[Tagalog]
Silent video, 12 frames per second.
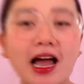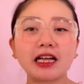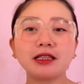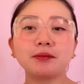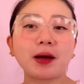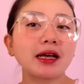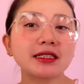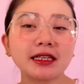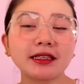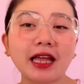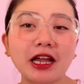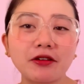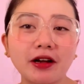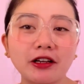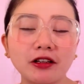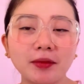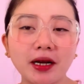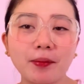unboxing tayo
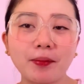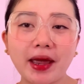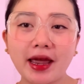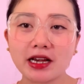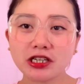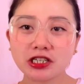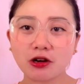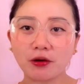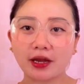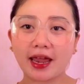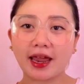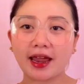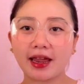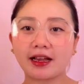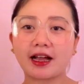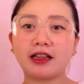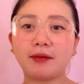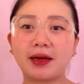ngayon mga besh. Okay,
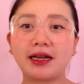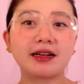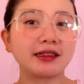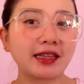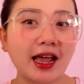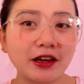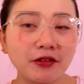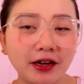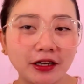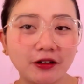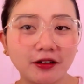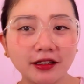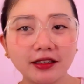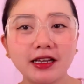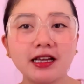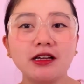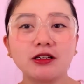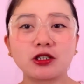kalma lang tayo ngayon.
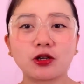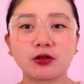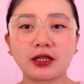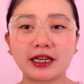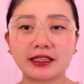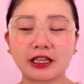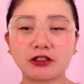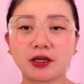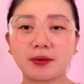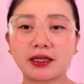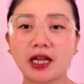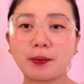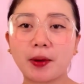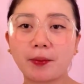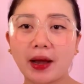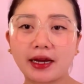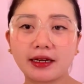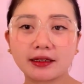So nakita nyo naman
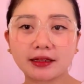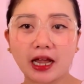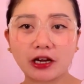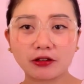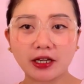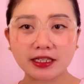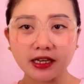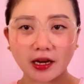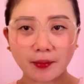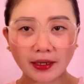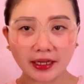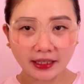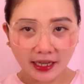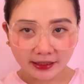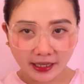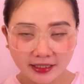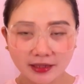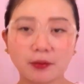nakapambahay lang tayo, nakasalamin at
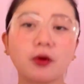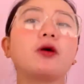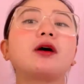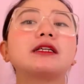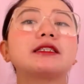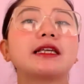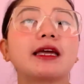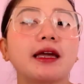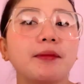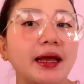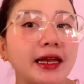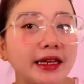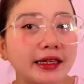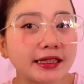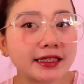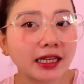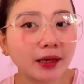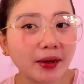nakataas ang buhok kasi mainit
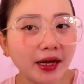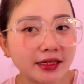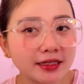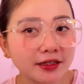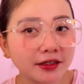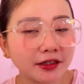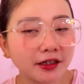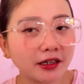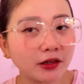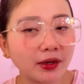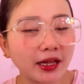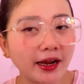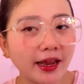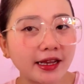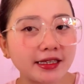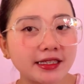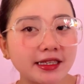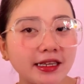sa labas, girl, walang
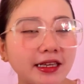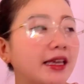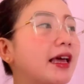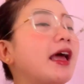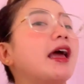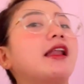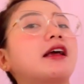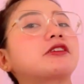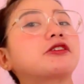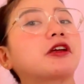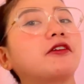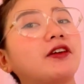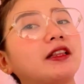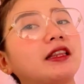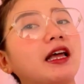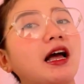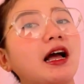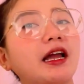AC, electric fan
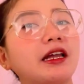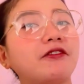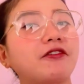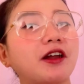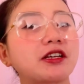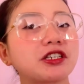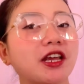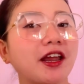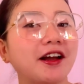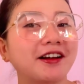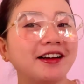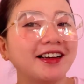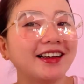lang and fresh air.